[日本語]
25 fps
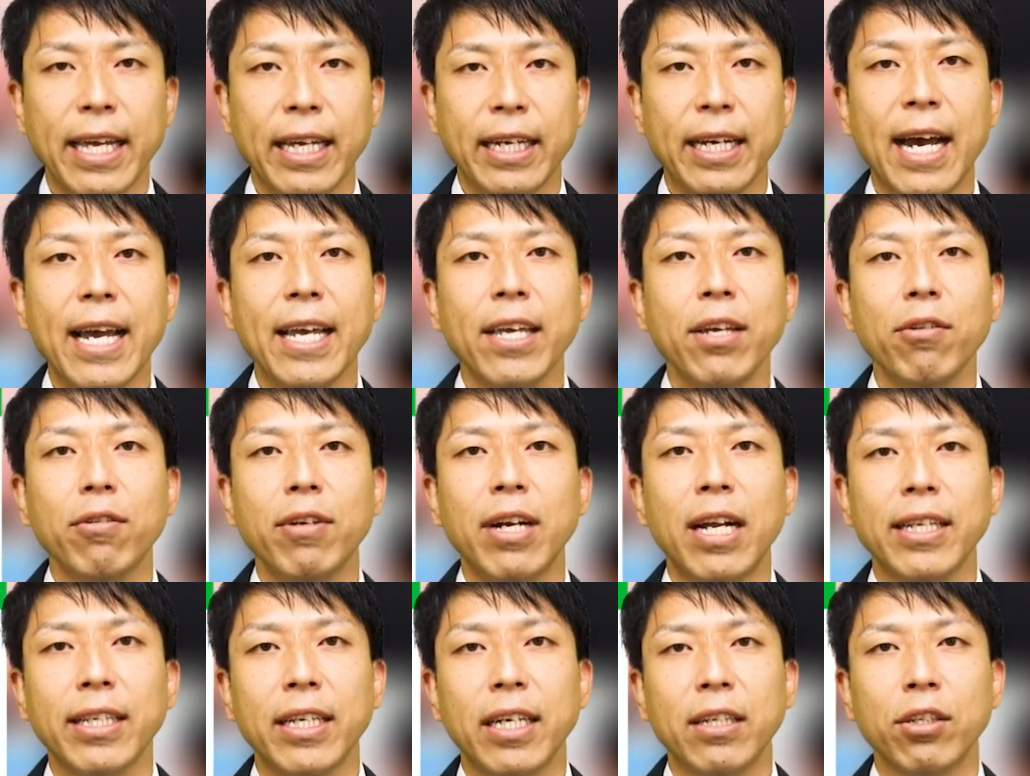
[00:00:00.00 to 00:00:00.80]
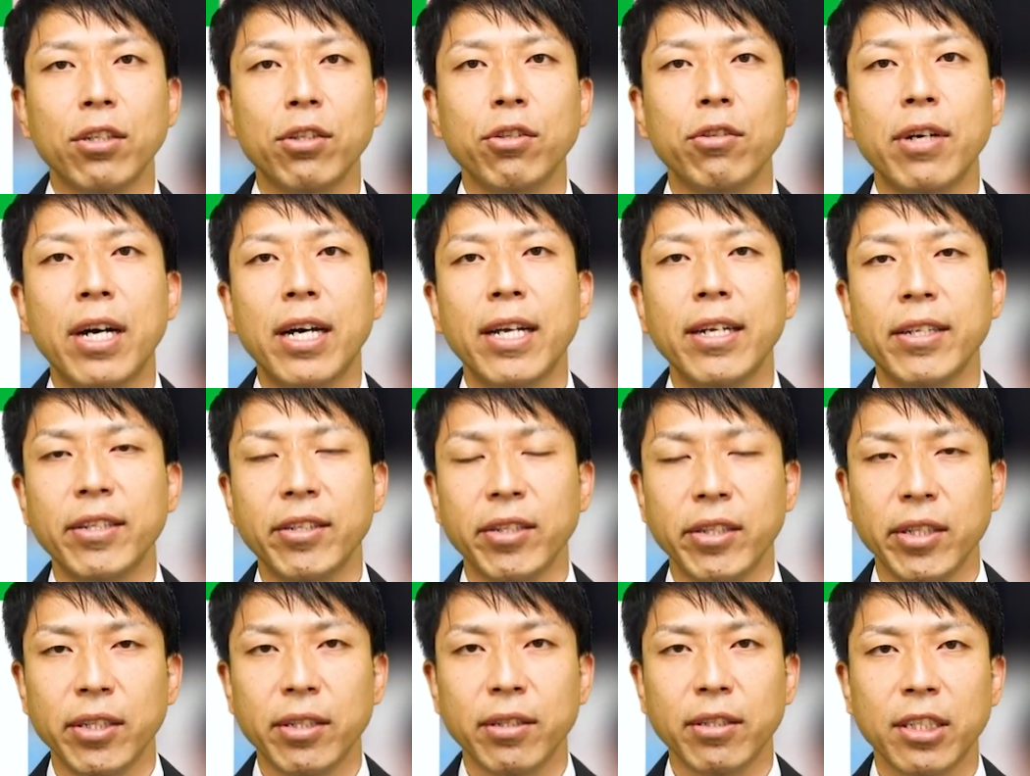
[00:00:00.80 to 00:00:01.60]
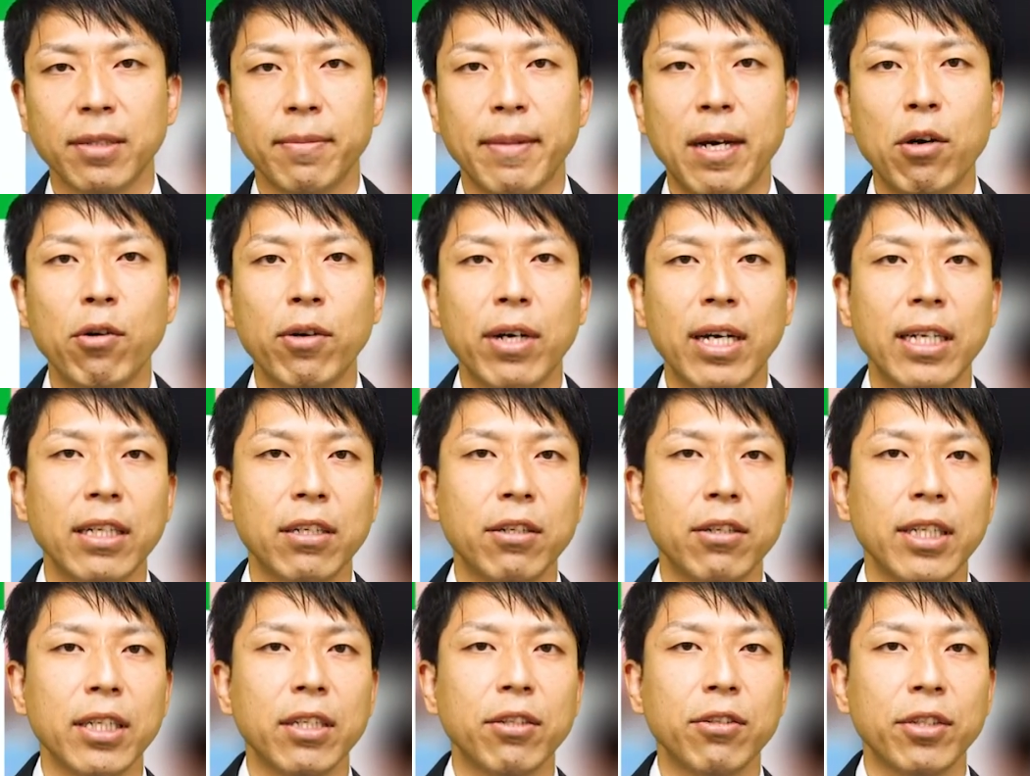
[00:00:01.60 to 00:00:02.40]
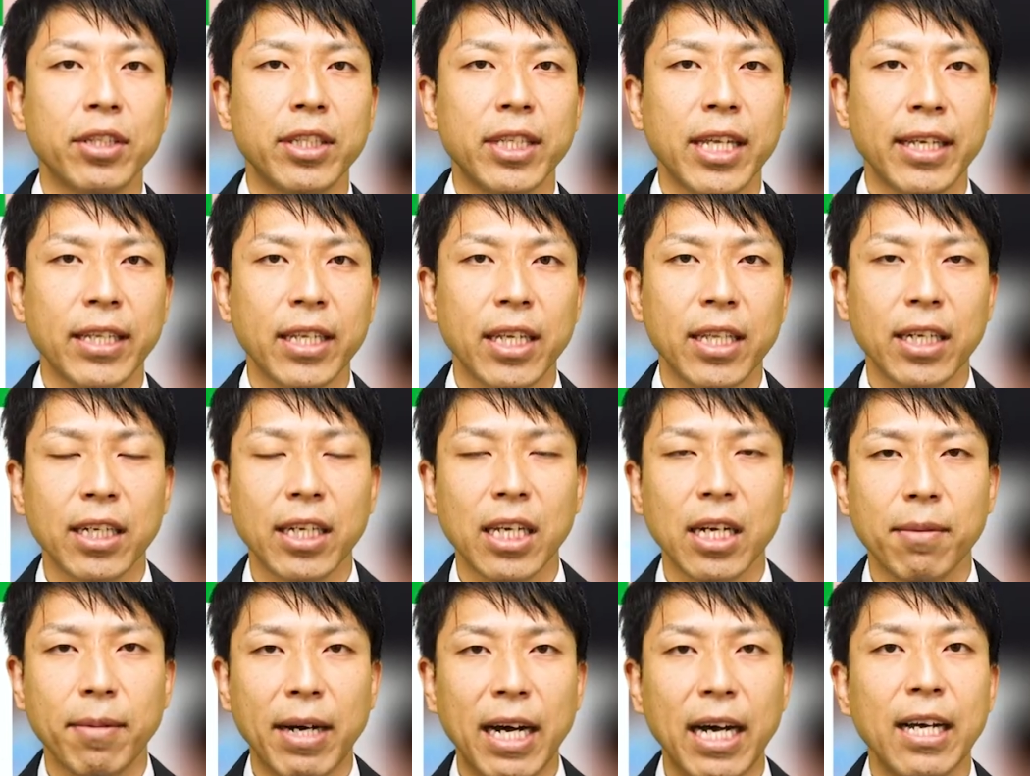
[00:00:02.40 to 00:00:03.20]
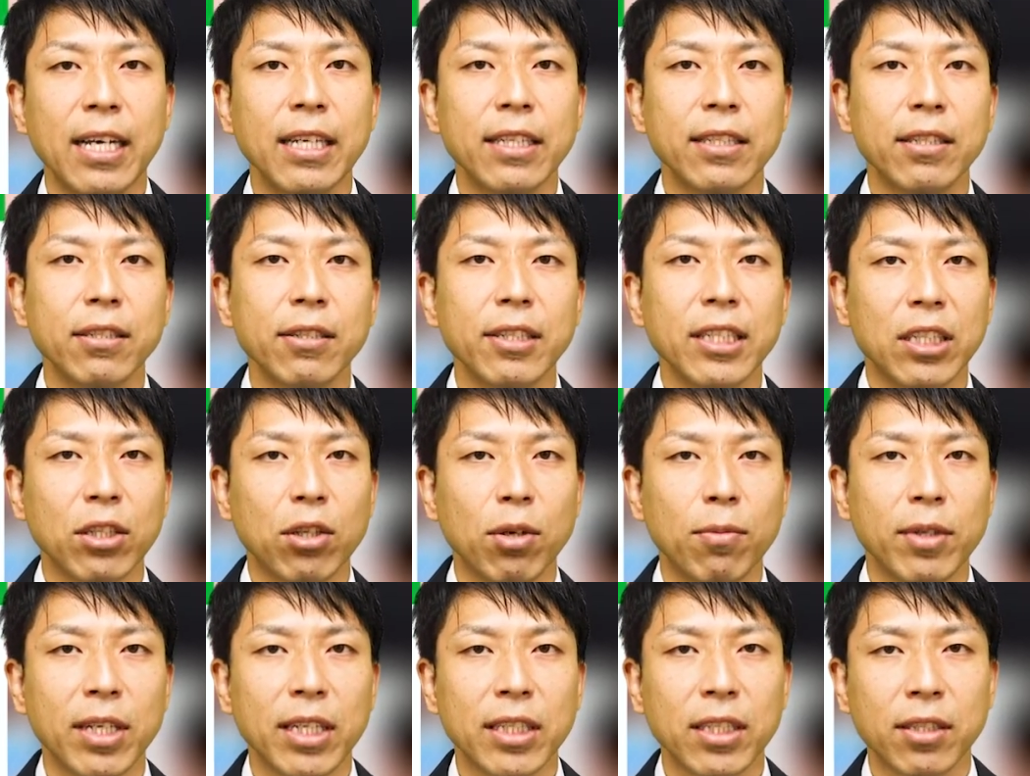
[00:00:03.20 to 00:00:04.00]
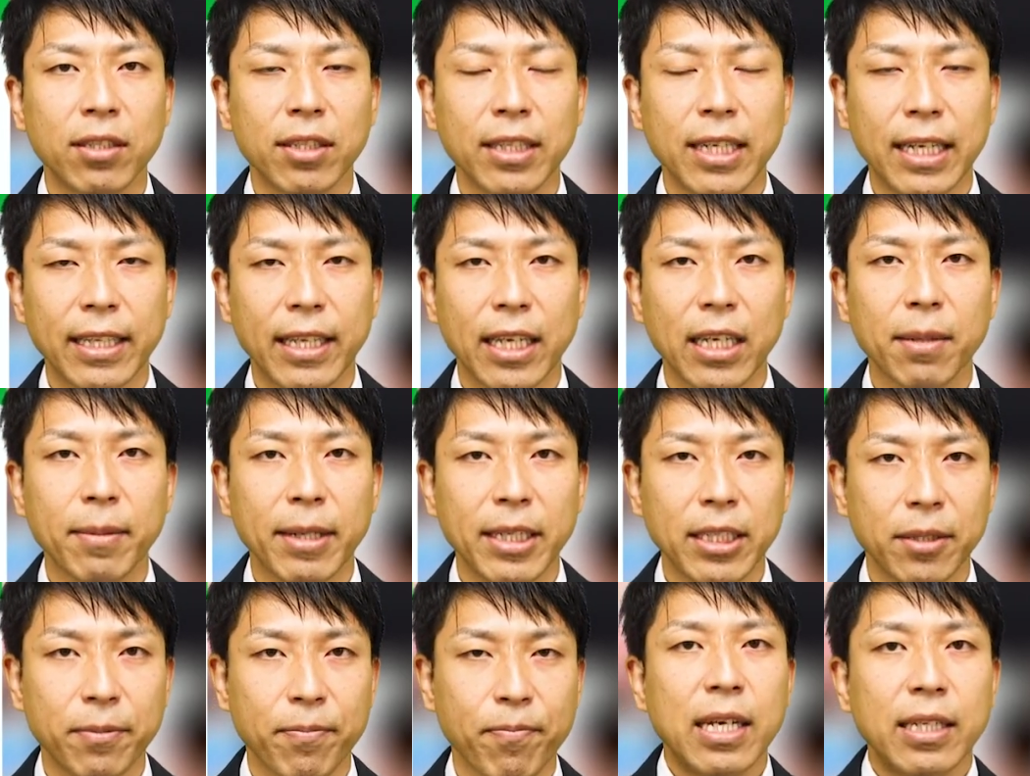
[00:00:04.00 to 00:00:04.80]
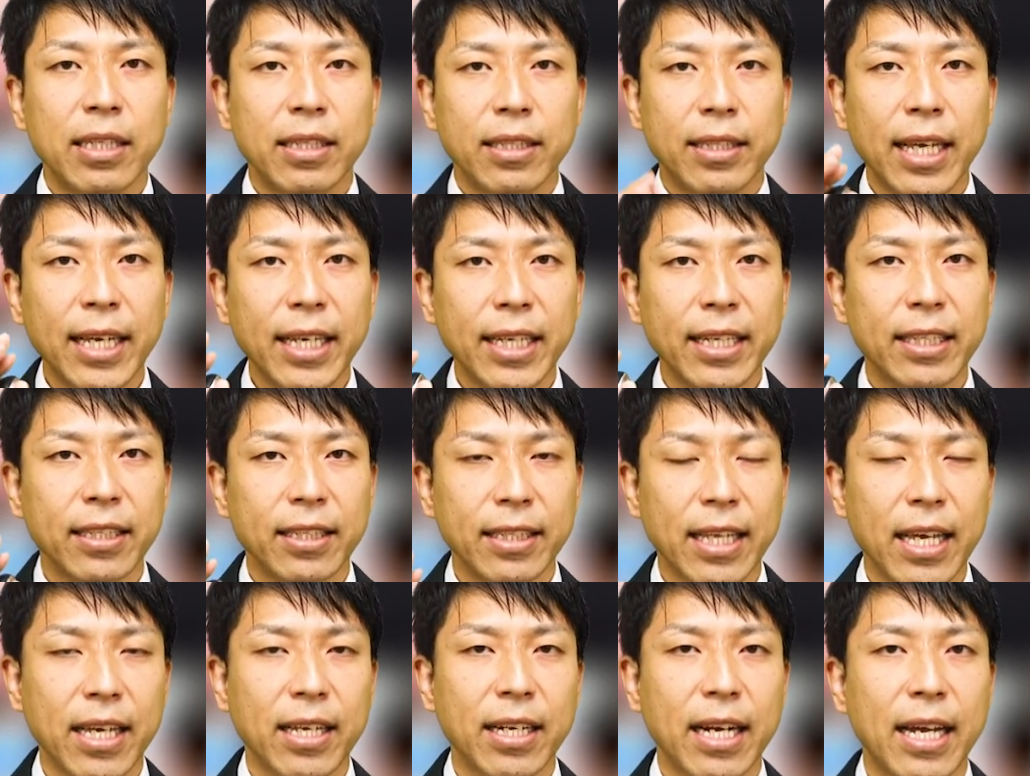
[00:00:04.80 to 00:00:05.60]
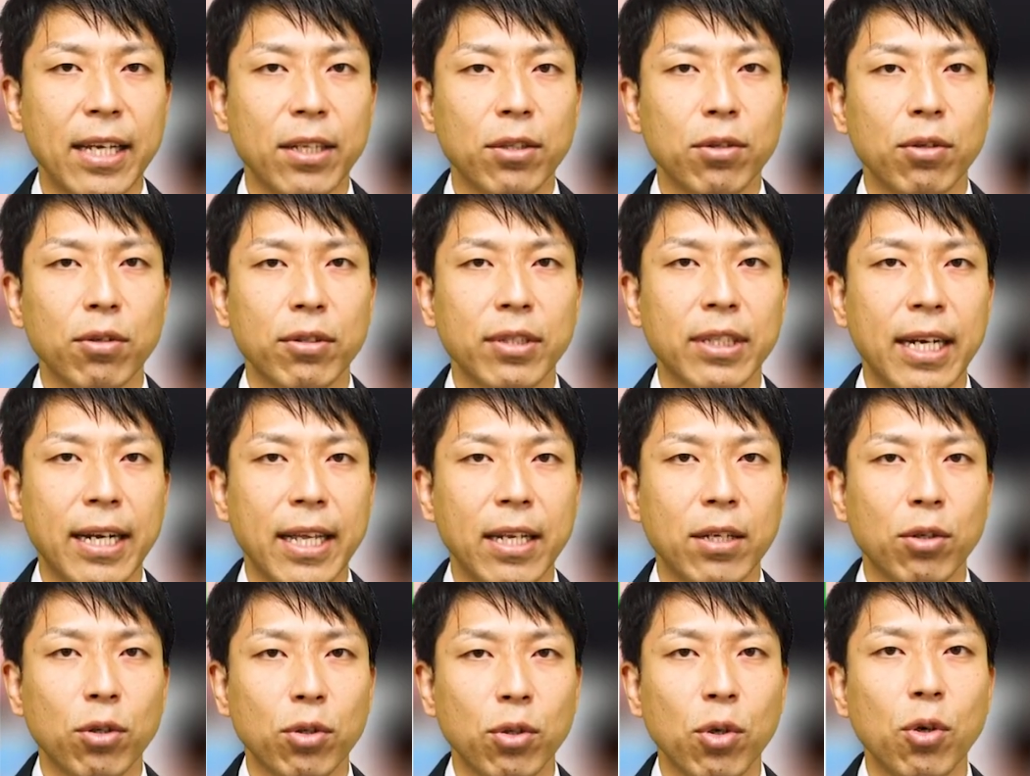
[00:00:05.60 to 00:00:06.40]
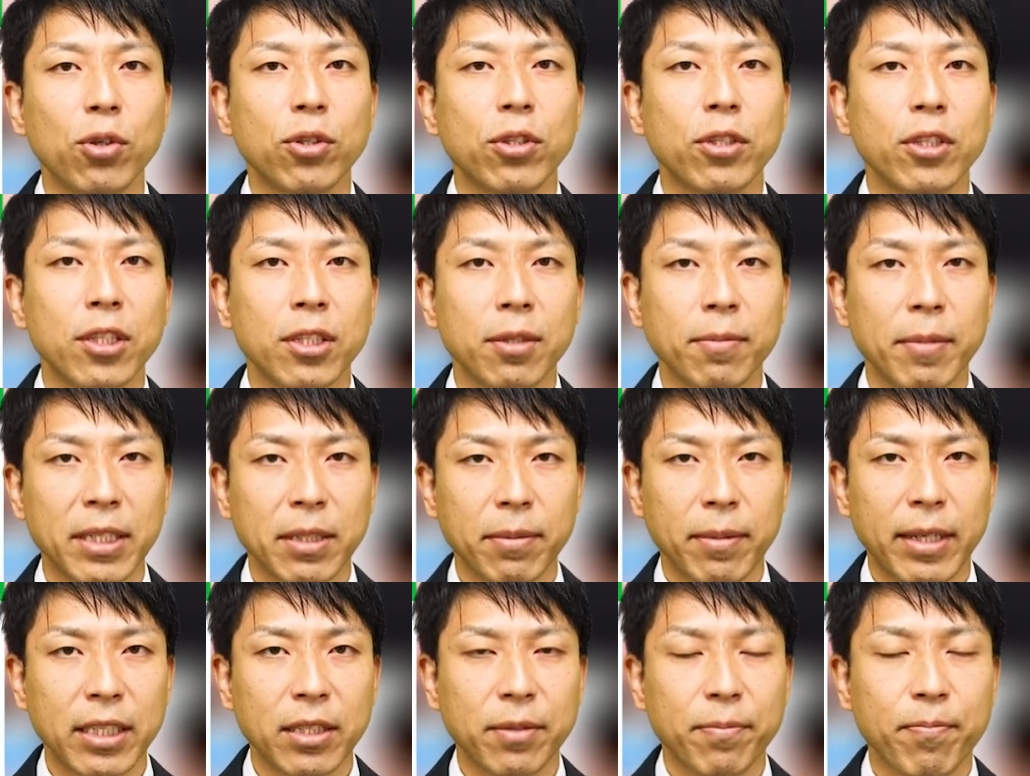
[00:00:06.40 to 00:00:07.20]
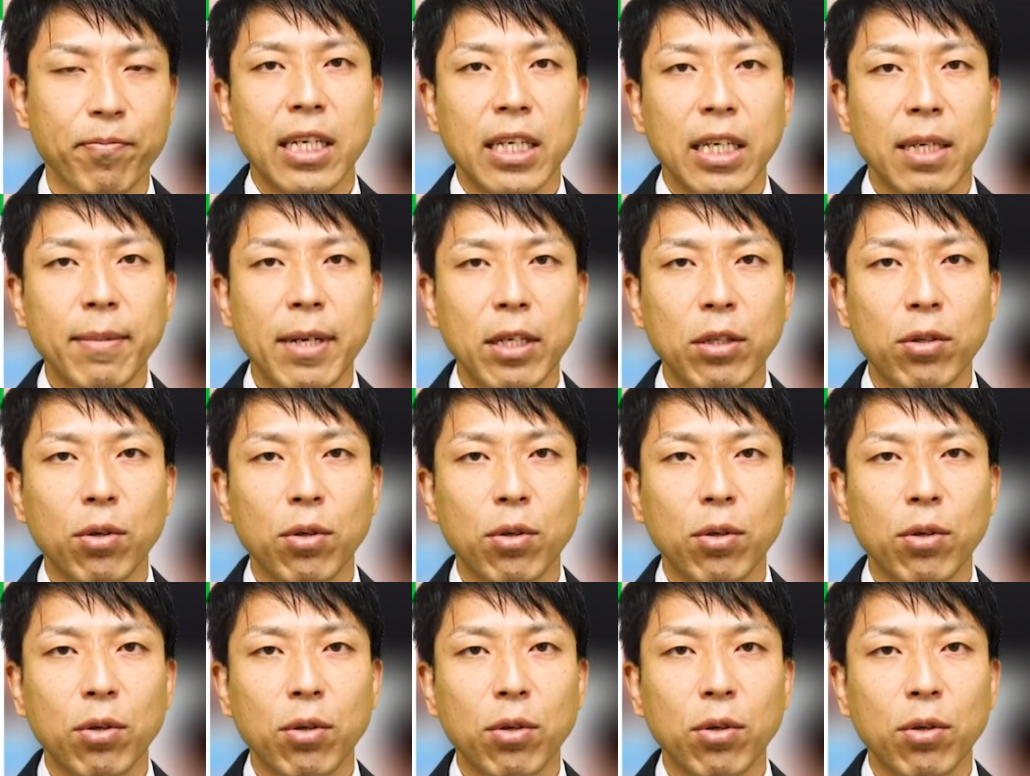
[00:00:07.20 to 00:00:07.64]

概要欄にある URL、スマホからクリックしていただければ、すぐに友達追加できます。ぜひですね、LINE 登録されることをお勧めします。今